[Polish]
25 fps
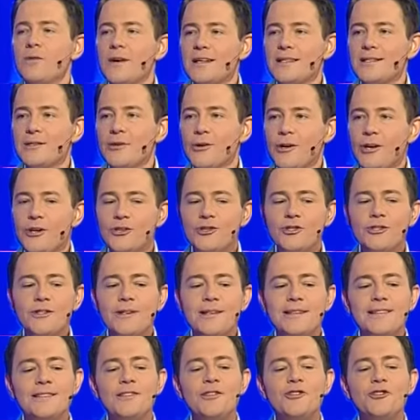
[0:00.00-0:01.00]

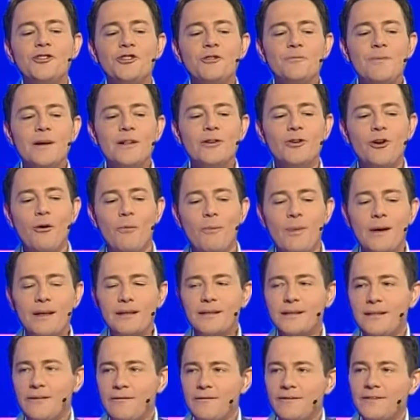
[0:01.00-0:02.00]
własnoręcznie zniszczy pan
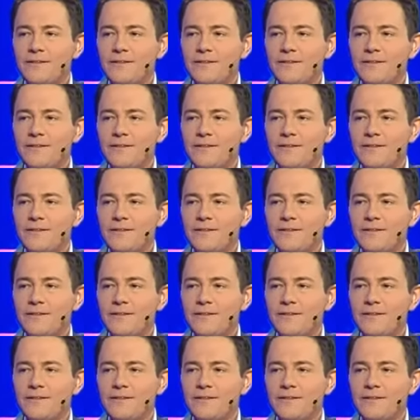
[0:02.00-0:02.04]
kopertę